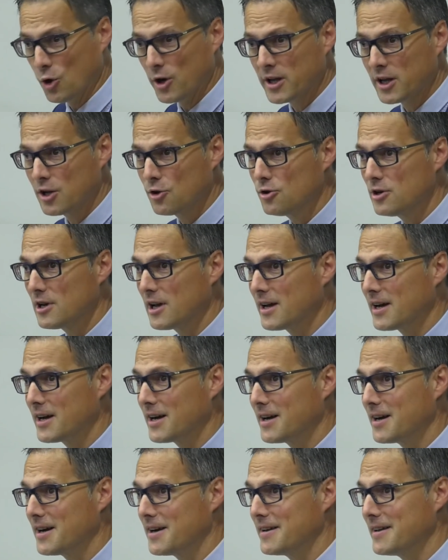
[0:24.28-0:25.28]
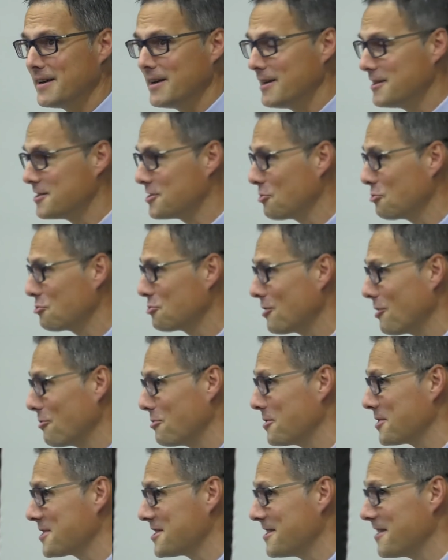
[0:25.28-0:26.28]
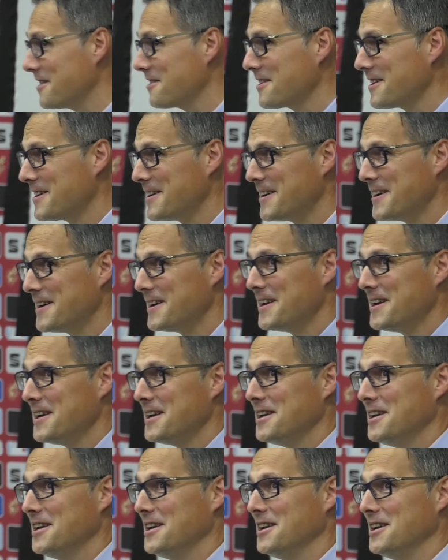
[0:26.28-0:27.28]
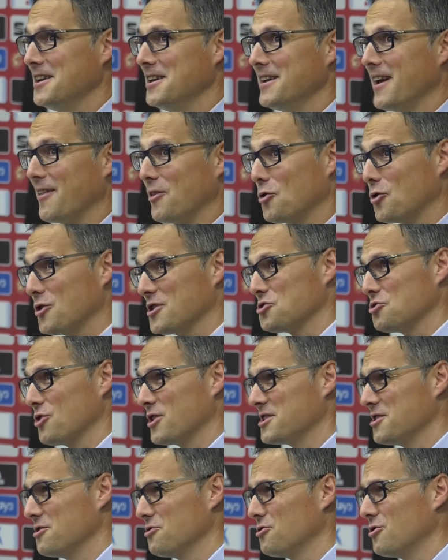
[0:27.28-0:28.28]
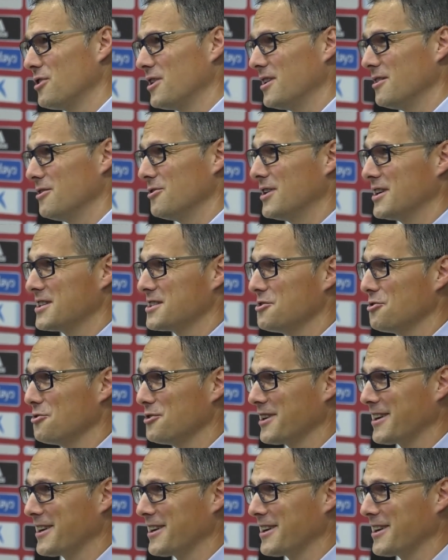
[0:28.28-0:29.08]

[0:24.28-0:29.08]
colegio, en, en el instituto, en la universidad, y ya digo que esto ha sido, ha sido